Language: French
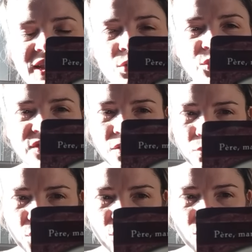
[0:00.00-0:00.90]
il est le
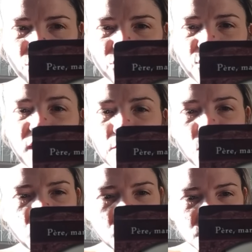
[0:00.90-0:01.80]
symbole de la
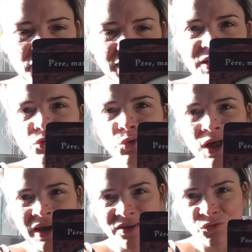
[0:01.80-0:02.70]
mort et de
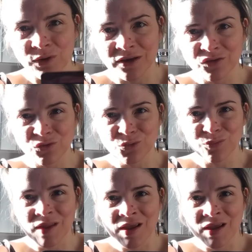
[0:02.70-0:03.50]
la résurrection.